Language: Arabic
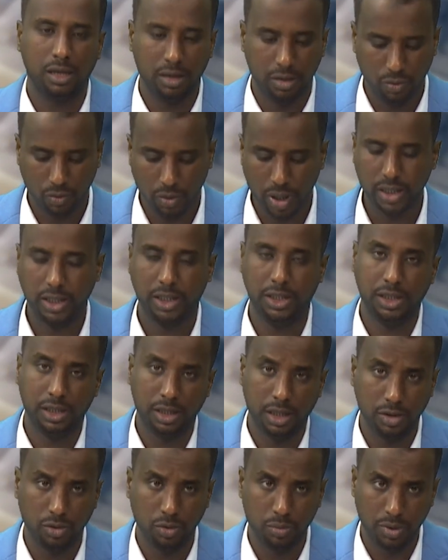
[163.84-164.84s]
وواضح
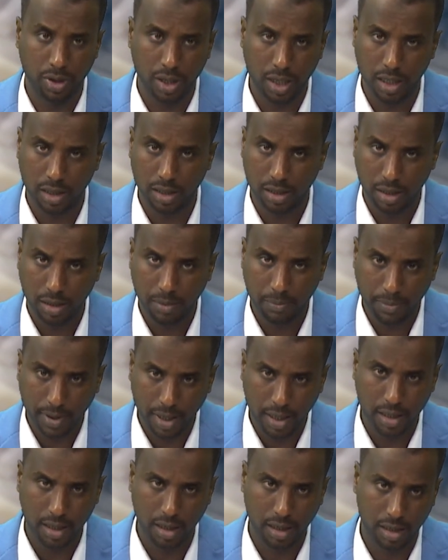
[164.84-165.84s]
جدا أن البرهان
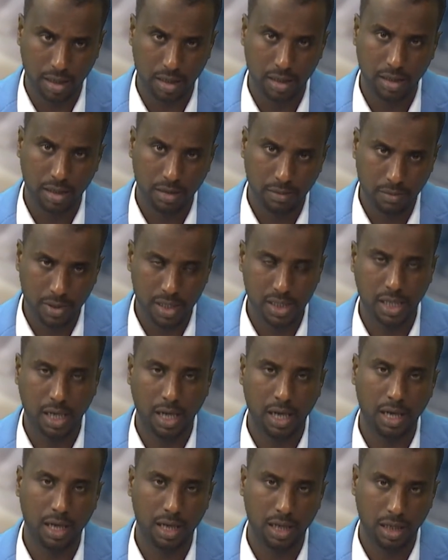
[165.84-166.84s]
بارك
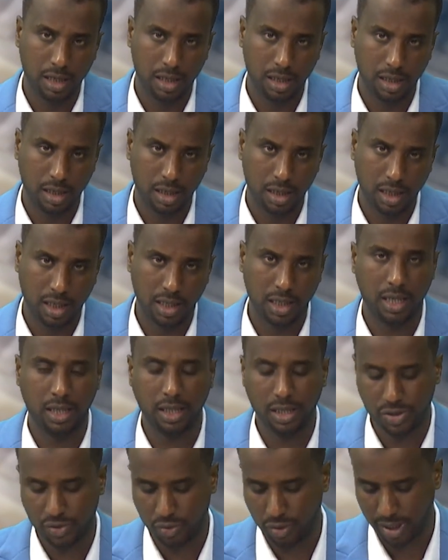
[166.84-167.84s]
مزعة
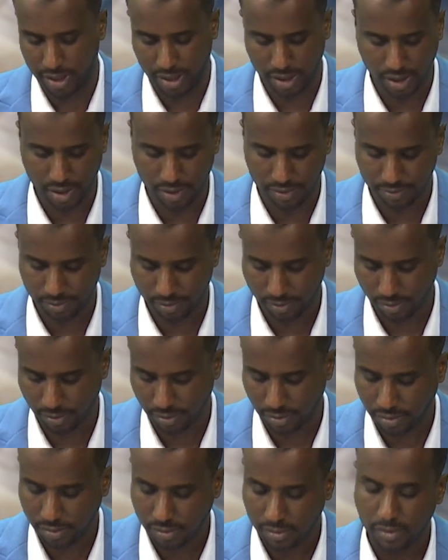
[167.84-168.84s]
الآلية الثلاثية
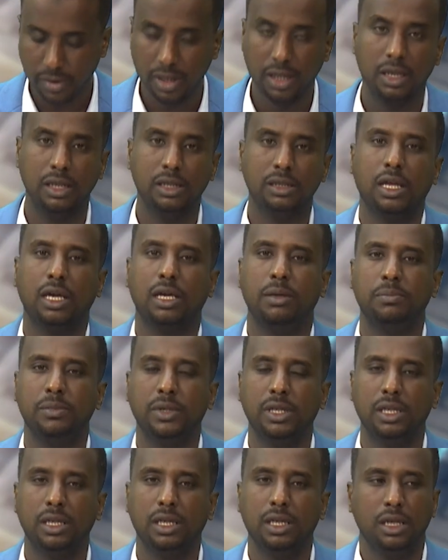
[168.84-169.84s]
طيب
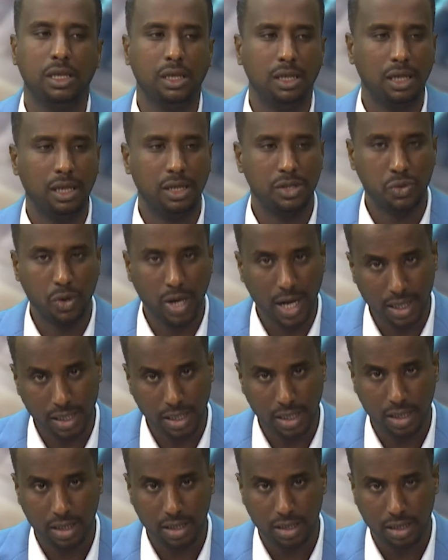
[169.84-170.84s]

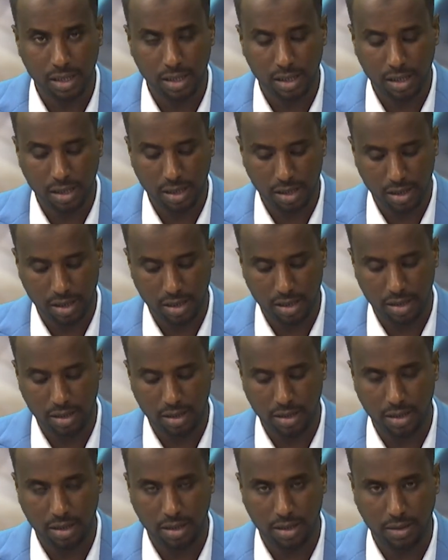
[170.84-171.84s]
سؤالنا
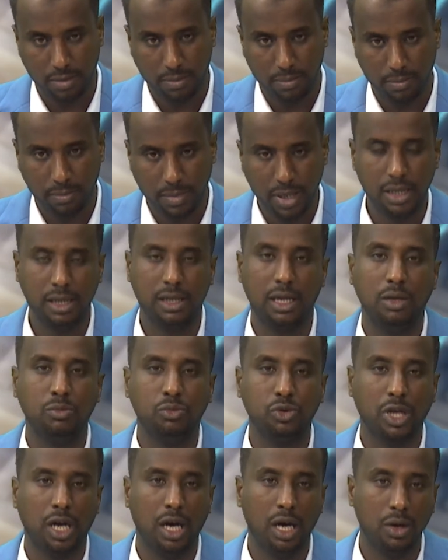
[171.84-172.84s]
من
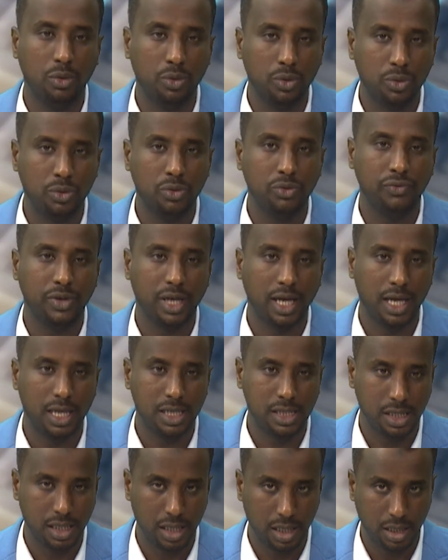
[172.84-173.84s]
المتحاورون في
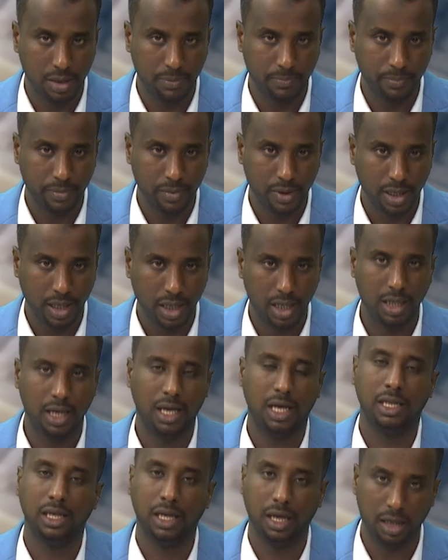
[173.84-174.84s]
هذه
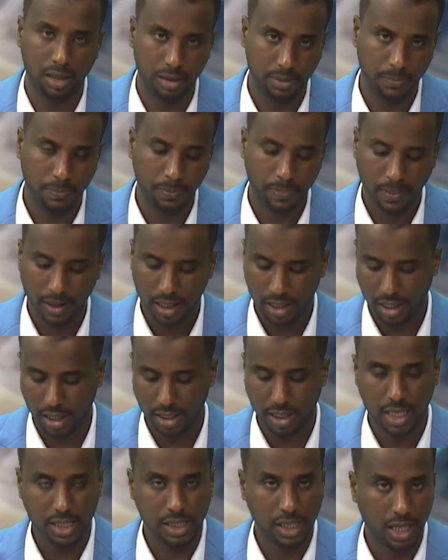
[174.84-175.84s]
الآلية
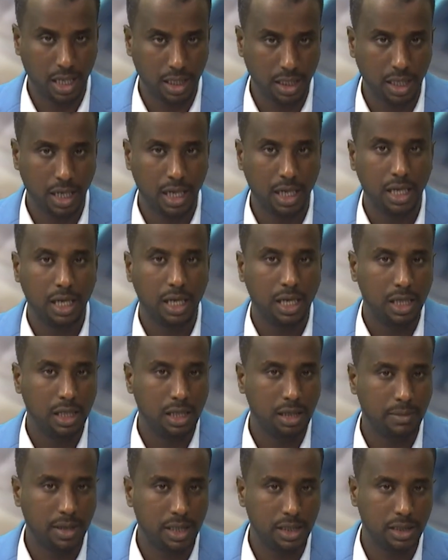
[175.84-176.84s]
يعني هذه الآلية
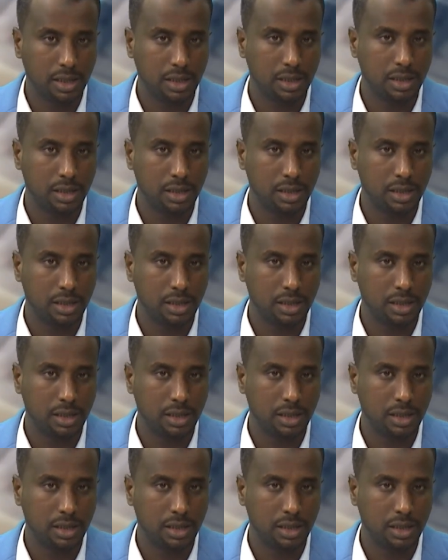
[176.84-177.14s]
لمن